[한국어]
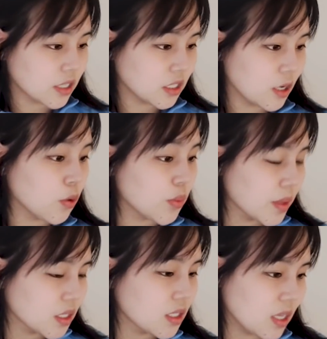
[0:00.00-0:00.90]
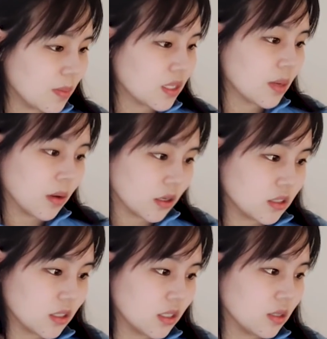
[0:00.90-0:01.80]
내려오면은 EBITDA
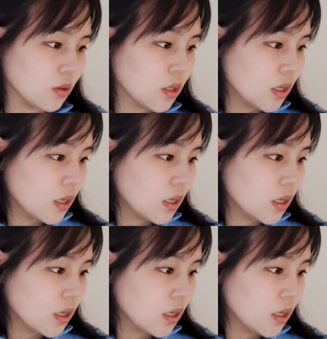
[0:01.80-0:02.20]
마진